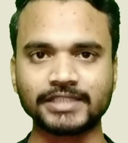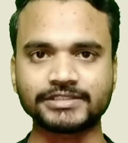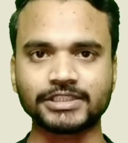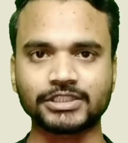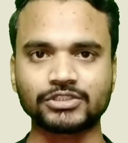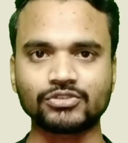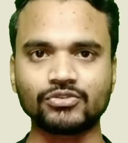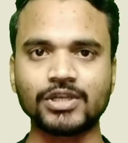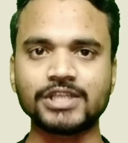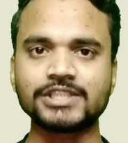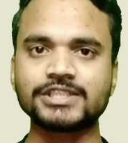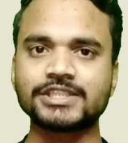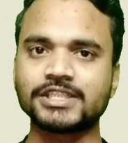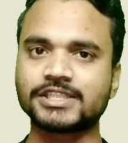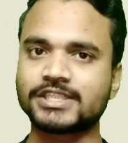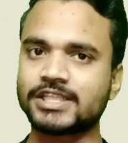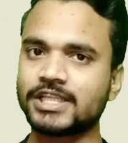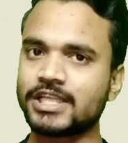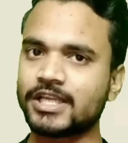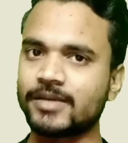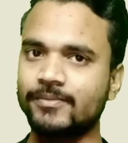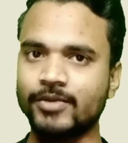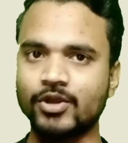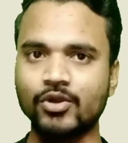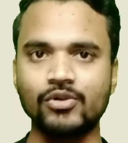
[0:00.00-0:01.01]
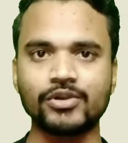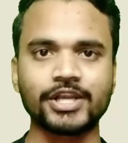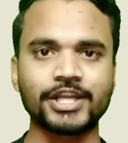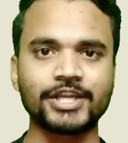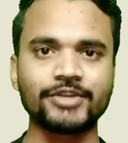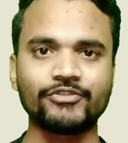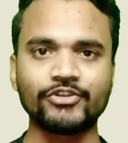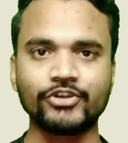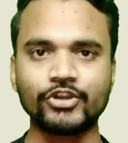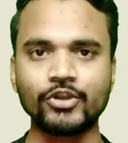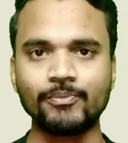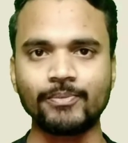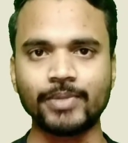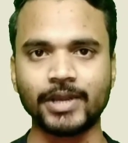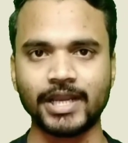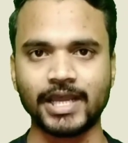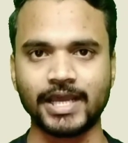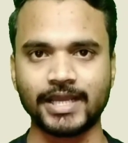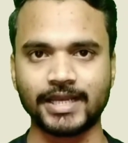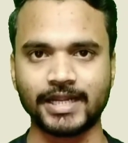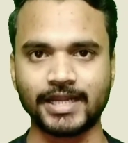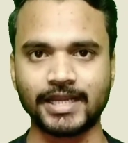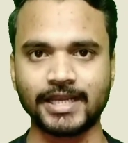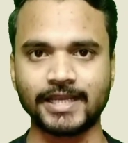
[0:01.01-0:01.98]
सकते हो गई जिसके लिए हमने ऑलरेडी वीडियो
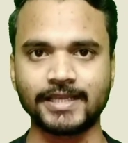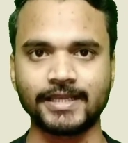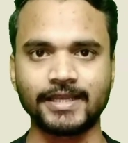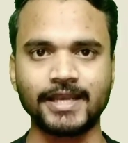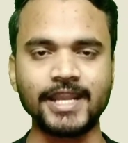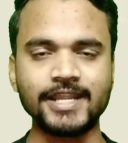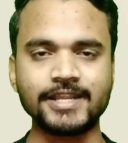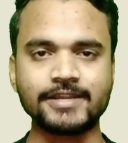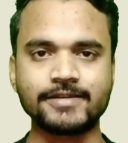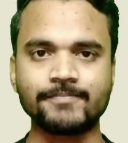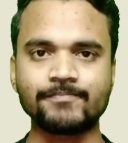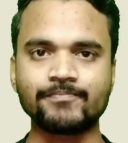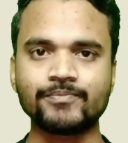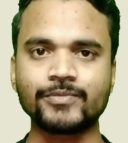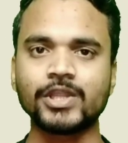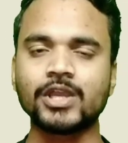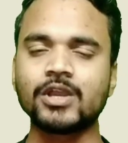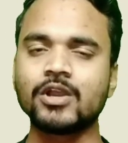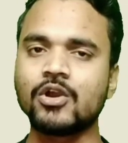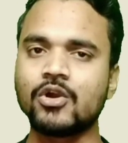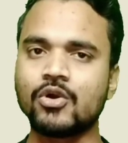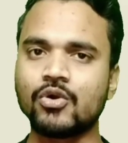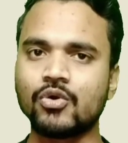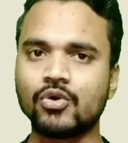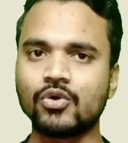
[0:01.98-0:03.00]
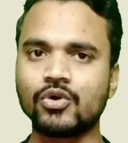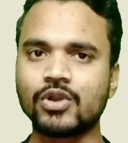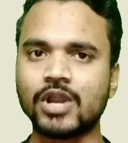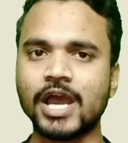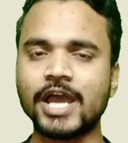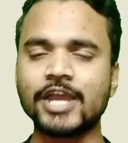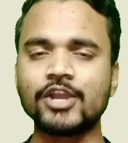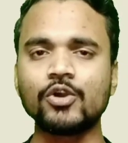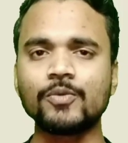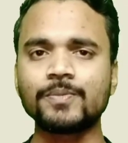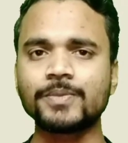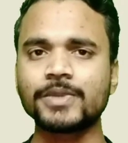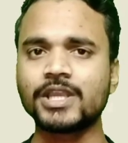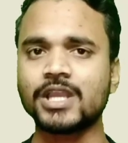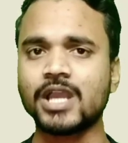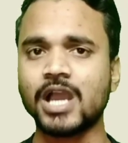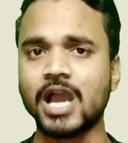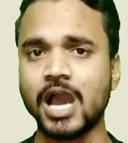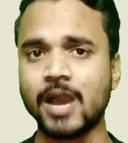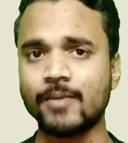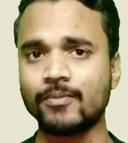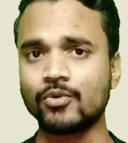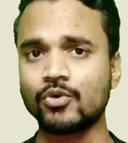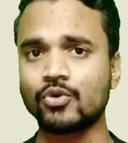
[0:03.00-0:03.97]
बना रखा है राइट और आई होप कि
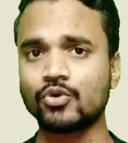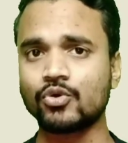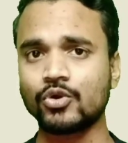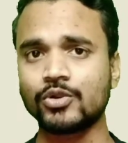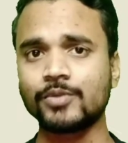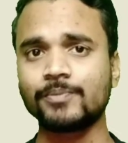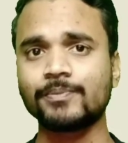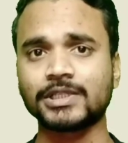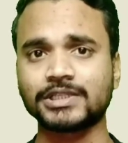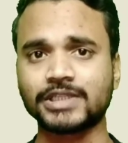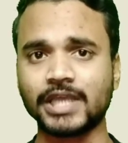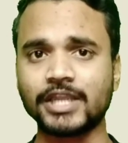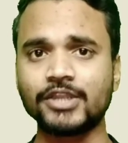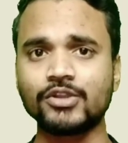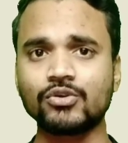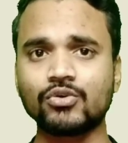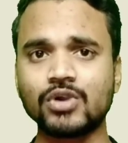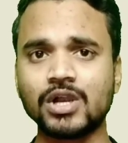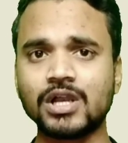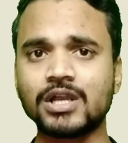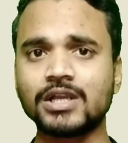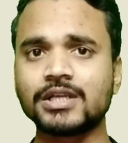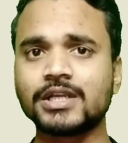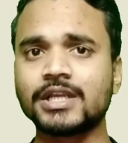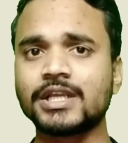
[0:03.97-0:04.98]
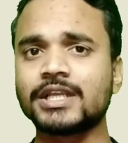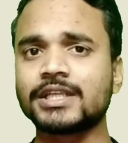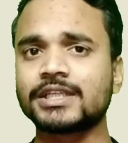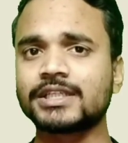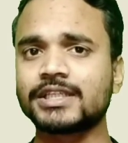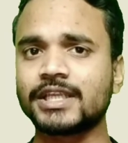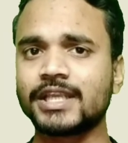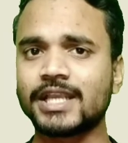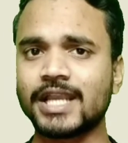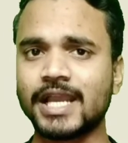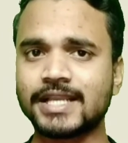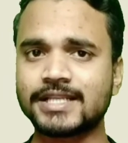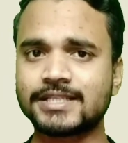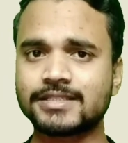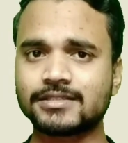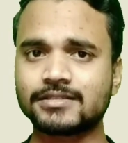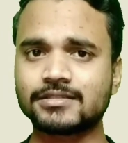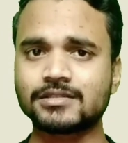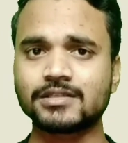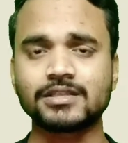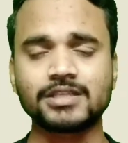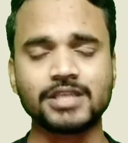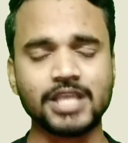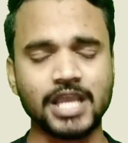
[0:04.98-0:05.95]
आप लोगों को भी पता ही होगा कि गाइस
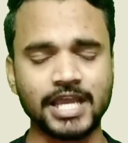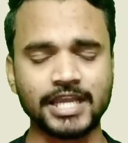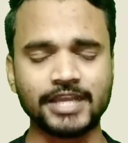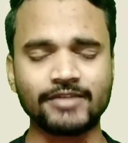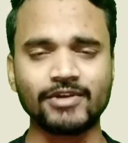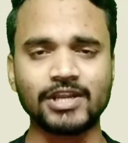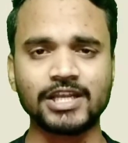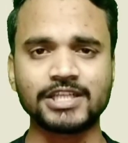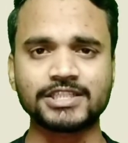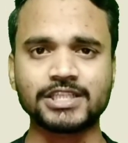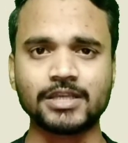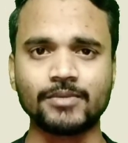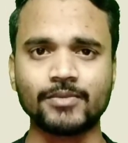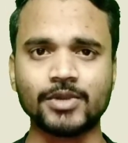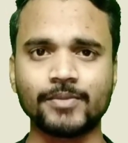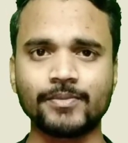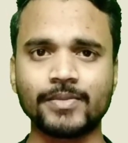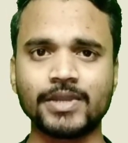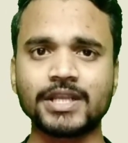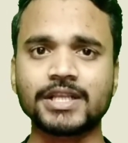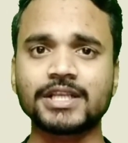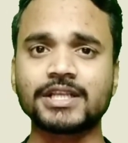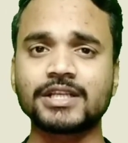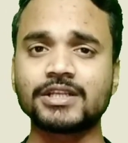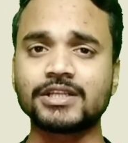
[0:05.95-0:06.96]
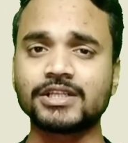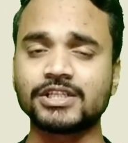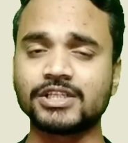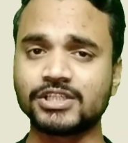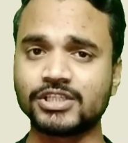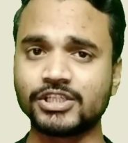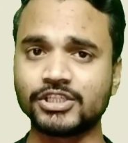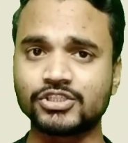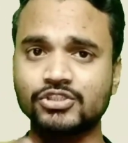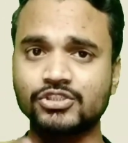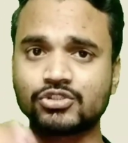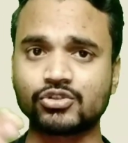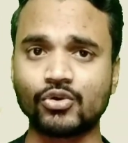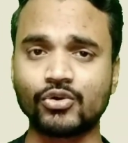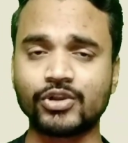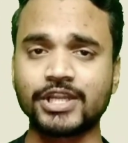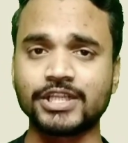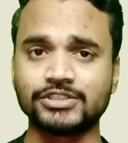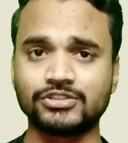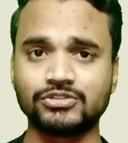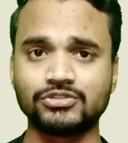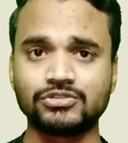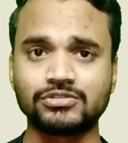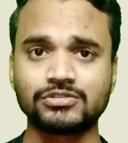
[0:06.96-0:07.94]
कि आने वाले समय में
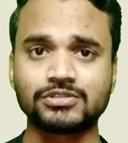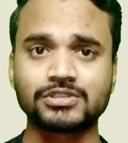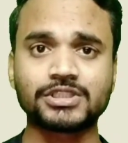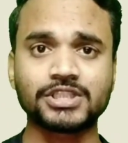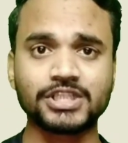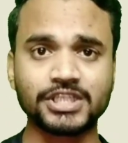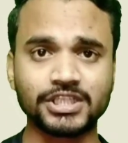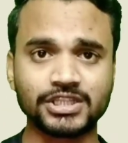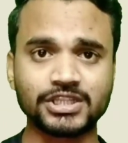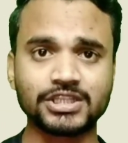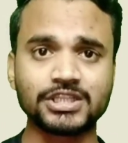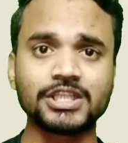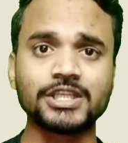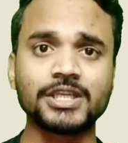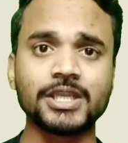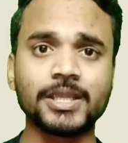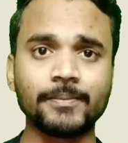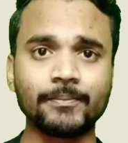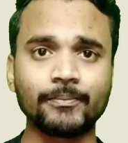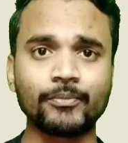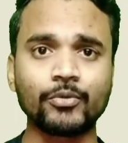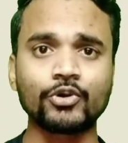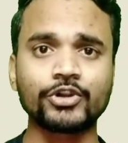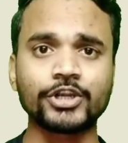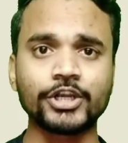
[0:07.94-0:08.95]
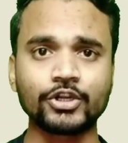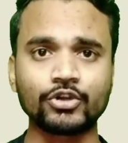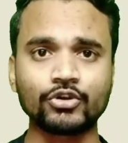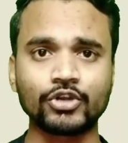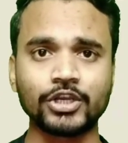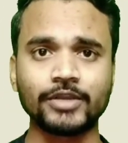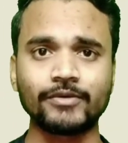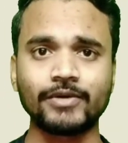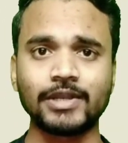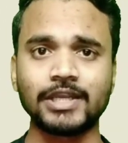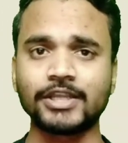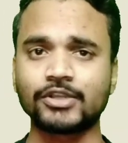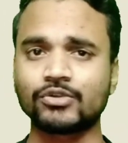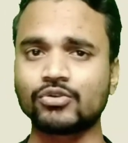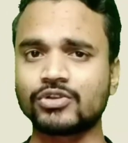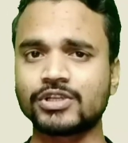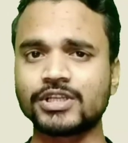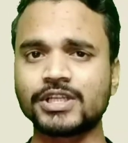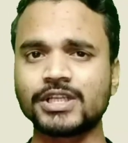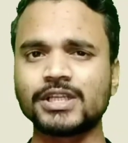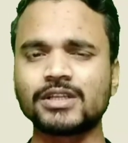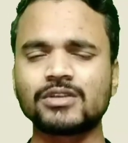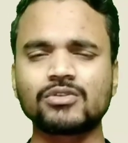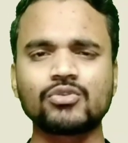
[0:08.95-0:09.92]
स्टोरेज कितनी इंपॉर्टेंट होने वाली है
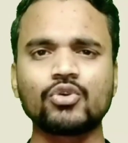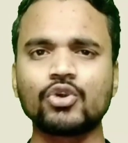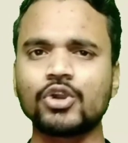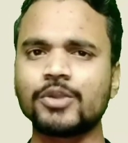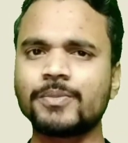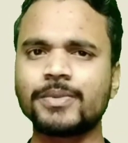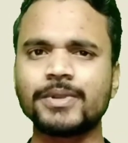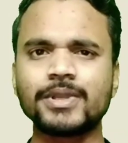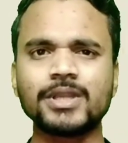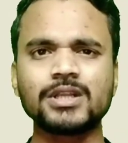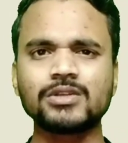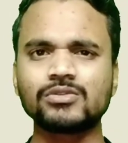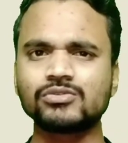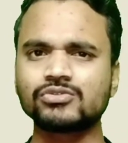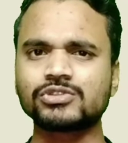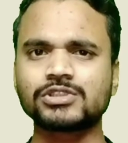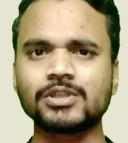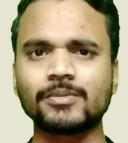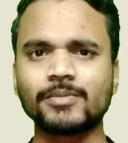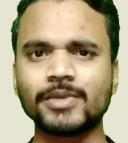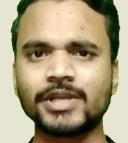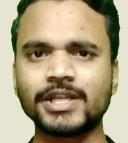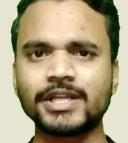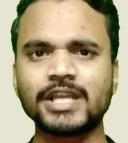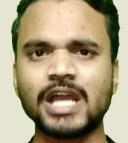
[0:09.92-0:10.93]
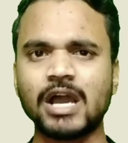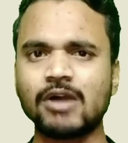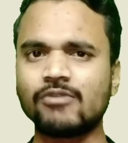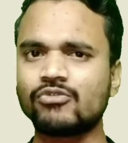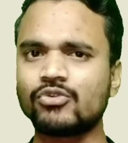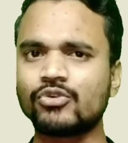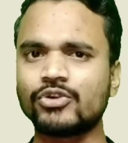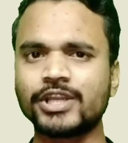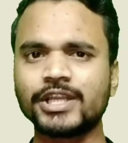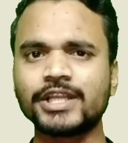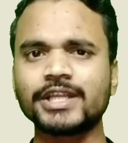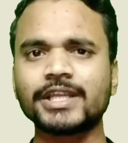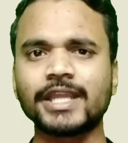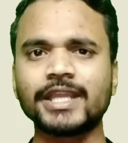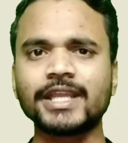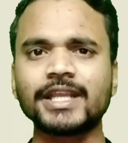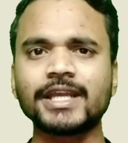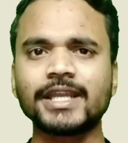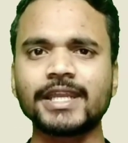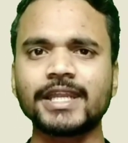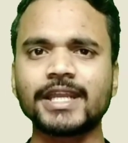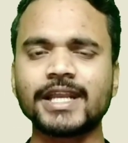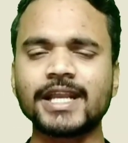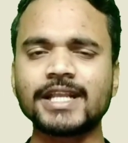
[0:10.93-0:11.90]
क्योंकि कोई भी उस समय डाउनलोडिंग नहीं
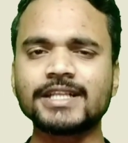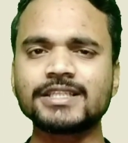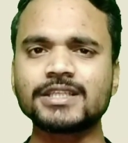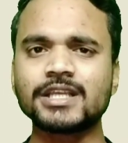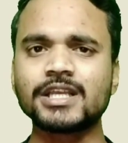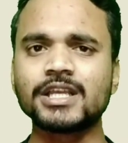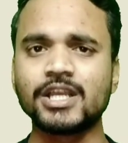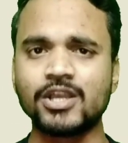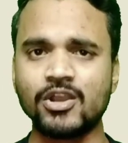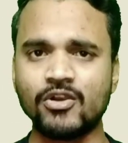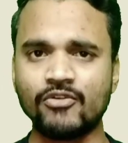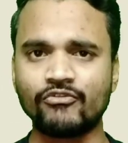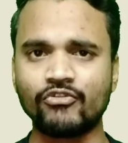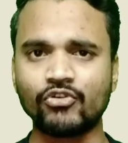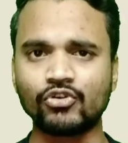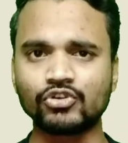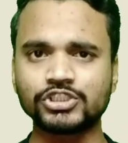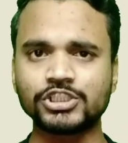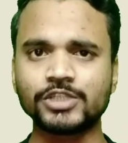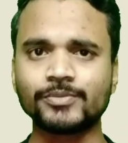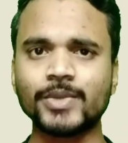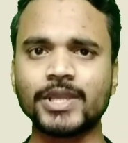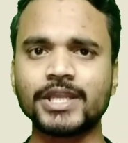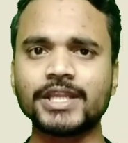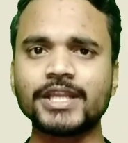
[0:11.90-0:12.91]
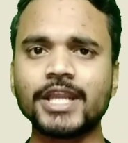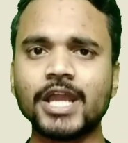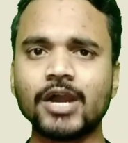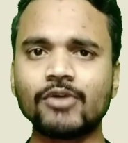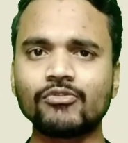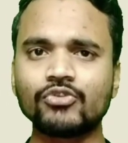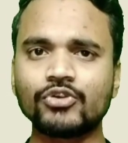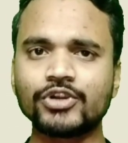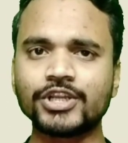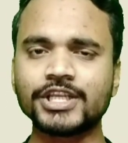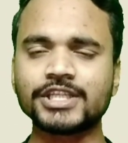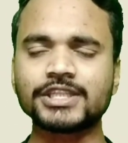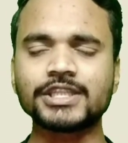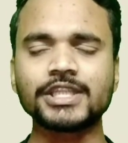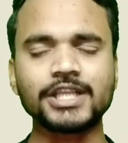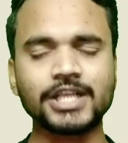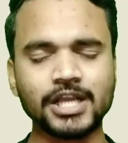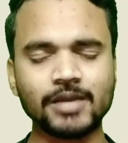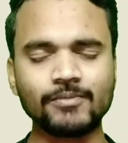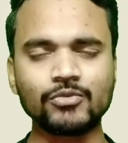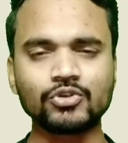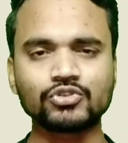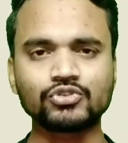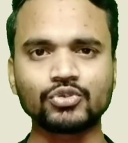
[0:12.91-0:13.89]
करेगा गाइस फोर में ही डाउनलोडिंग इतनी
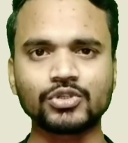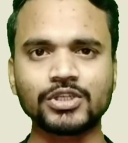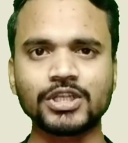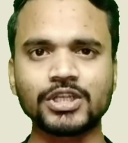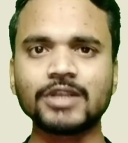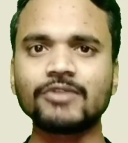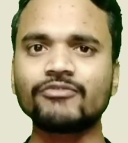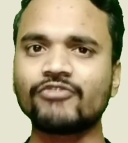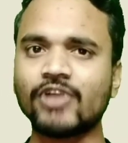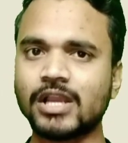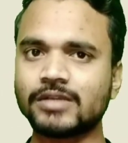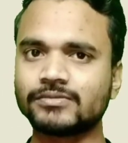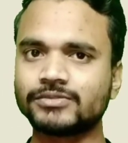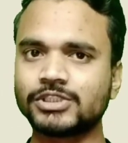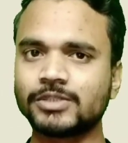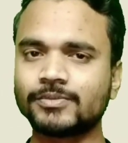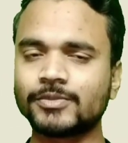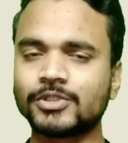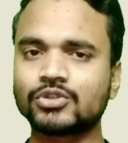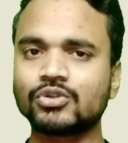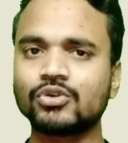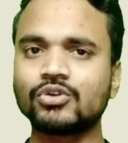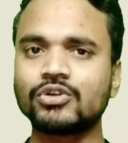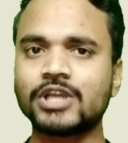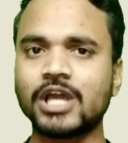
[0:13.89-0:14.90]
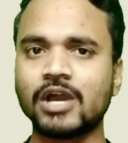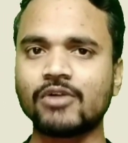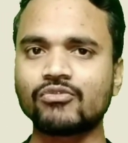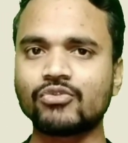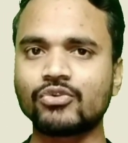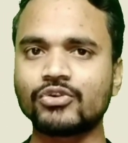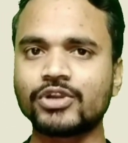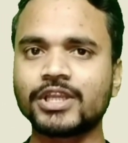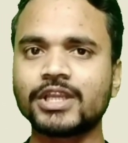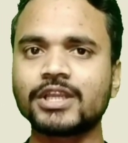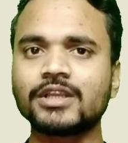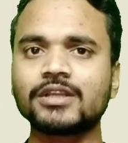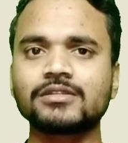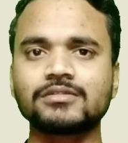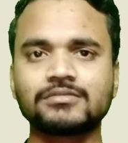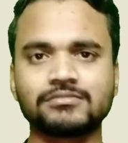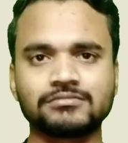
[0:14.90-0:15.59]
कम हो चुकी है कि फाइव में तो डाउनलोडिंग